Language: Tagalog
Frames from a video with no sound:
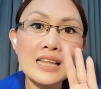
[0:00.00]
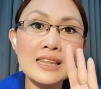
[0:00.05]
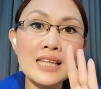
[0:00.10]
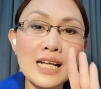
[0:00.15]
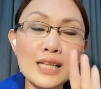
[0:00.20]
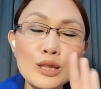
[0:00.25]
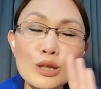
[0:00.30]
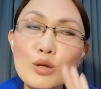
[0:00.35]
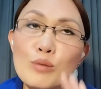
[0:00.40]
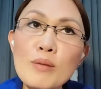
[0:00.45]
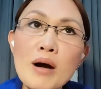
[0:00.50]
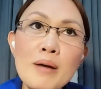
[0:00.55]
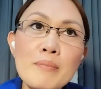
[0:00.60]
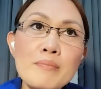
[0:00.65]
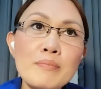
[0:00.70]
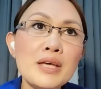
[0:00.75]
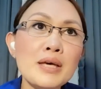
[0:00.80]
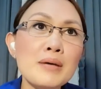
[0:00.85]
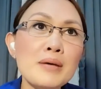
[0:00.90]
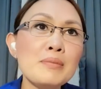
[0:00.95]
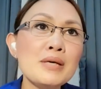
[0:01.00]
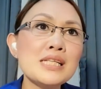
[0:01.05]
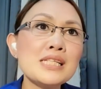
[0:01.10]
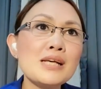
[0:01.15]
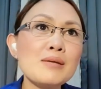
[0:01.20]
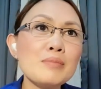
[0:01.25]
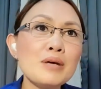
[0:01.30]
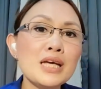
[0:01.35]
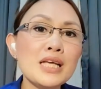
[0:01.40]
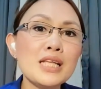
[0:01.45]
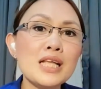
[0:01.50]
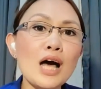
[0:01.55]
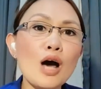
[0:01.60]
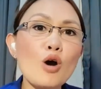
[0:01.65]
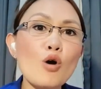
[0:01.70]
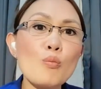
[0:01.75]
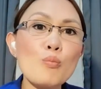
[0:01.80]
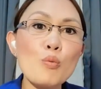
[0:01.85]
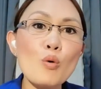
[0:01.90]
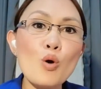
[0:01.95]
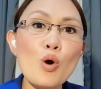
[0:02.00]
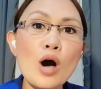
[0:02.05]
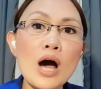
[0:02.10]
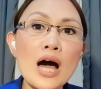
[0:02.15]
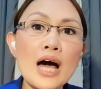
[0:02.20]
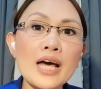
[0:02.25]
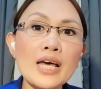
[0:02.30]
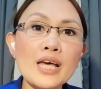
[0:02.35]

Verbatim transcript: Tatlo ma'am. Ibig sabihin, ako po ay